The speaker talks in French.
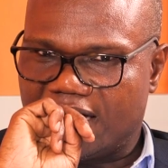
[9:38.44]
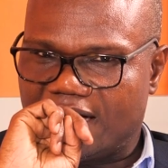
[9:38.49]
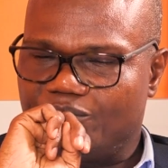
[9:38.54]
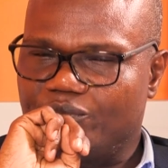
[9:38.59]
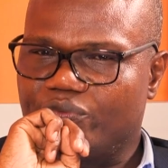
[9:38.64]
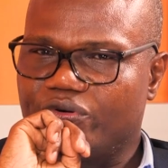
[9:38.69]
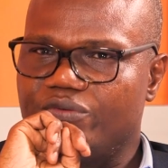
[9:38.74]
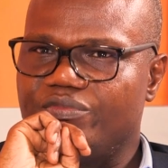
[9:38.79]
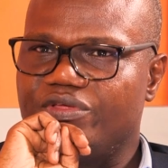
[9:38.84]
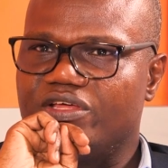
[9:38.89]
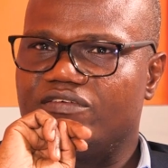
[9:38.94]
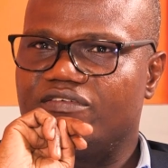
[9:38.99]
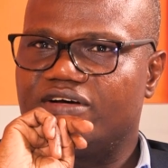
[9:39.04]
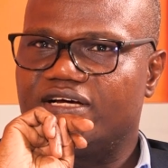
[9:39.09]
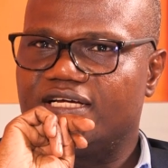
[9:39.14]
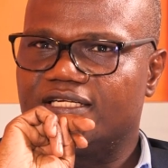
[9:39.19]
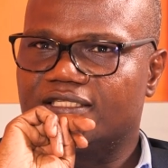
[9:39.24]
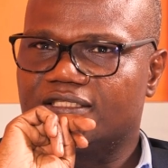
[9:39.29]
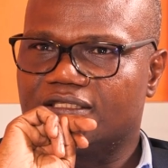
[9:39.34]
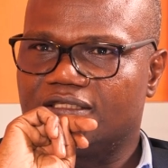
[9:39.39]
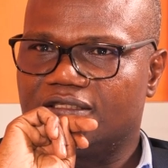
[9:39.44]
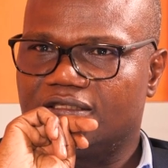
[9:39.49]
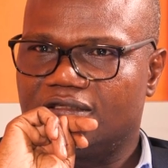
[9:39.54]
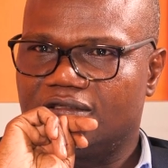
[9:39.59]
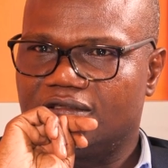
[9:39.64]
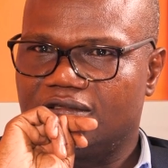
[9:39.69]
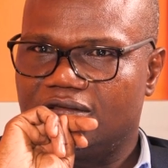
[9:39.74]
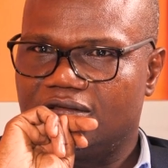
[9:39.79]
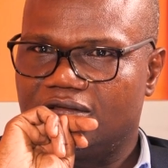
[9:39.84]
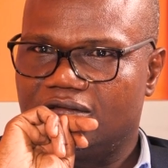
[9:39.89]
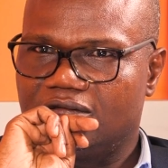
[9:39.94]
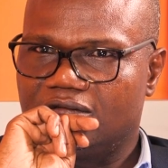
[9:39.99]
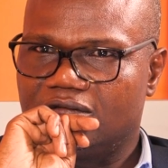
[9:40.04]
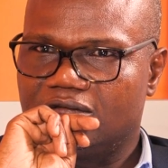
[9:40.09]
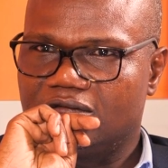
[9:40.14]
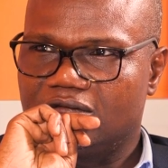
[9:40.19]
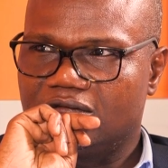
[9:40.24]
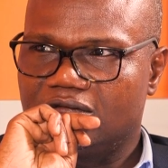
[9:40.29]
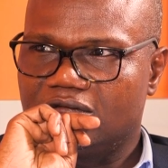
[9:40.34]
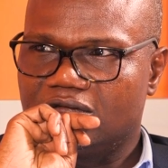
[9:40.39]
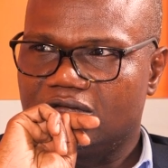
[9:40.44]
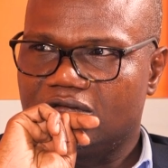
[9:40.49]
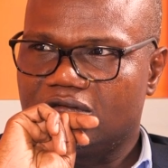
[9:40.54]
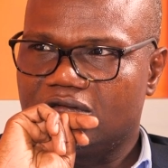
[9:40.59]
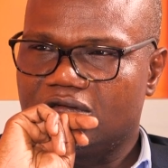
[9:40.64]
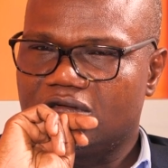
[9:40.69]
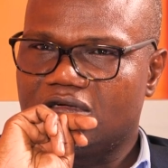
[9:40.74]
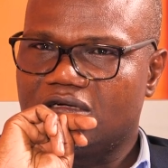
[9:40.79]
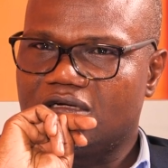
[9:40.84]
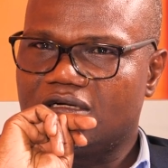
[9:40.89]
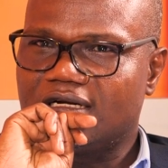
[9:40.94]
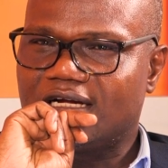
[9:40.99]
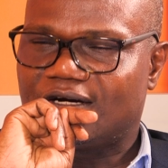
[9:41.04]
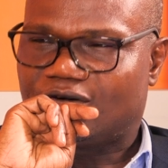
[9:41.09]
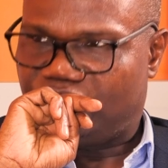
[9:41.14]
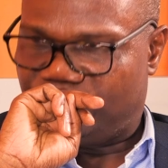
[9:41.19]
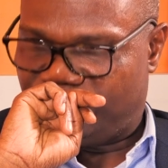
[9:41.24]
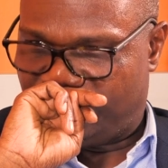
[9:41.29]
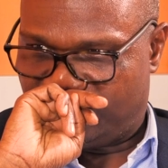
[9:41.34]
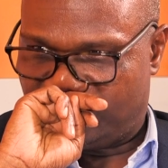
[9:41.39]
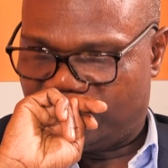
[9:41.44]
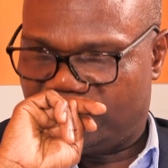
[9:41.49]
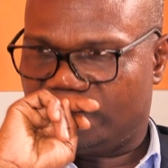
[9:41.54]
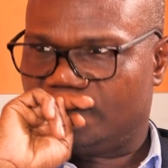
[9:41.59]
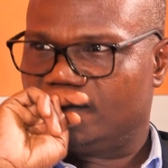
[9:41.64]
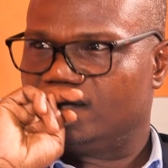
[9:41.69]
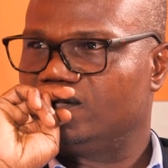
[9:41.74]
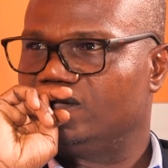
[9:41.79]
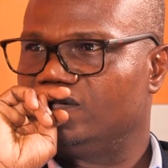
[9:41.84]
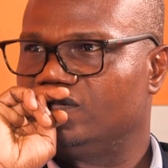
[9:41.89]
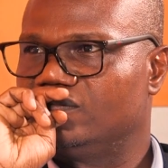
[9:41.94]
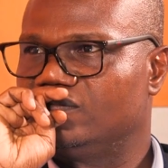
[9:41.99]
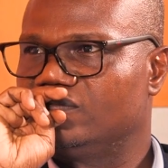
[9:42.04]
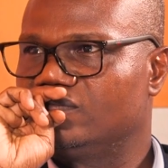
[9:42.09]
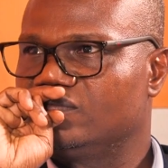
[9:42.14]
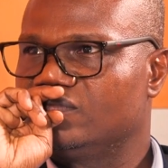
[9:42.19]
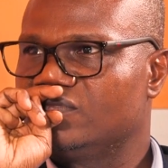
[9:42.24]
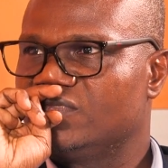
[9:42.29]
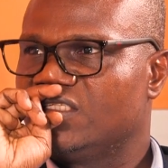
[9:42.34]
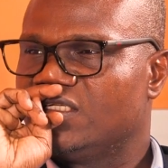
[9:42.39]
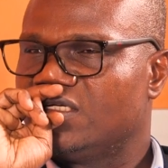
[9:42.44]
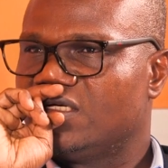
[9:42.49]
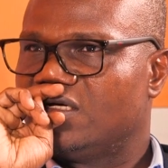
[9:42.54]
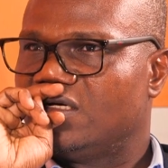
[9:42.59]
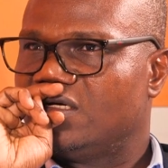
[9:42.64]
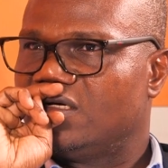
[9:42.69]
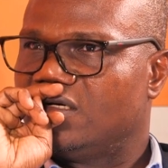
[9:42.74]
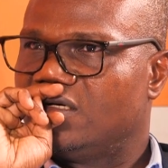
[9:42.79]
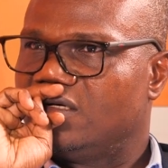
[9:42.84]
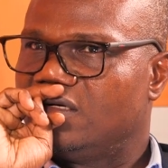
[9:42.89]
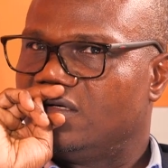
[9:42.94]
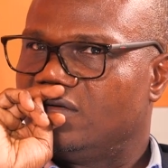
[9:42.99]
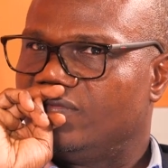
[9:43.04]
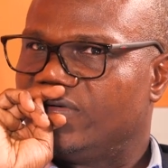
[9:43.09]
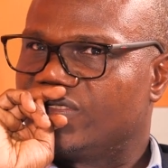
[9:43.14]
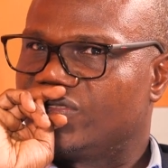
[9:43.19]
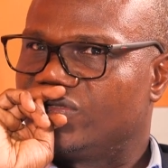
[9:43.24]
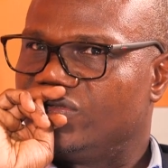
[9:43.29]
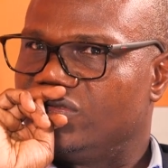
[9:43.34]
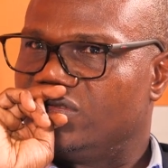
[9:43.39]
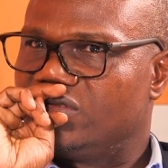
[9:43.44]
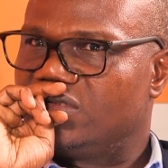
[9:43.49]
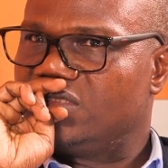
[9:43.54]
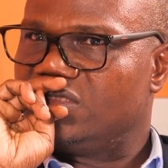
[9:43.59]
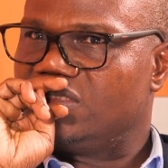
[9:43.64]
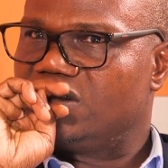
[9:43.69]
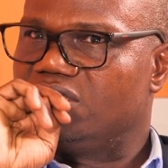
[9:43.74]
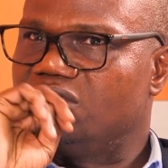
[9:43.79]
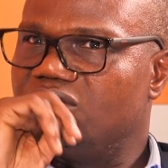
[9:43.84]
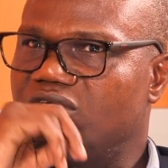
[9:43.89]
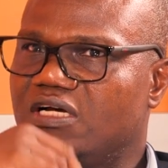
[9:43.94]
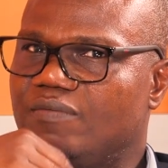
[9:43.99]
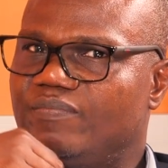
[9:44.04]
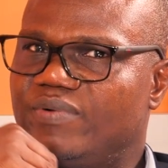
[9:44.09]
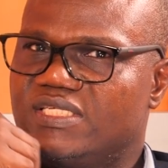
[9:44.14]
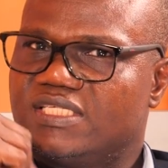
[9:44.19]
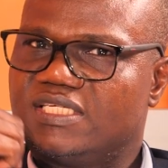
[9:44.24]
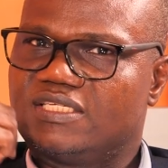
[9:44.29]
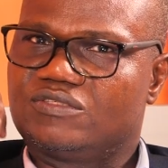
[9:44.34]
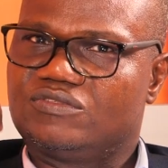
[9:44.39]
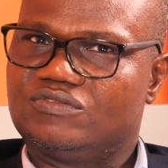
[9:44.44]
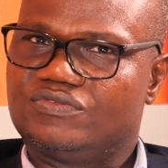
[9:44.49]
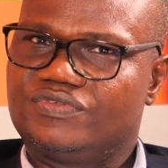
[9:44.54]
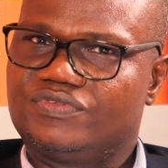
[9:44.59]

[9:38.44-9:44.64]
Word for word: La première va être euh, la confiance. Parce que si on n'a pas cette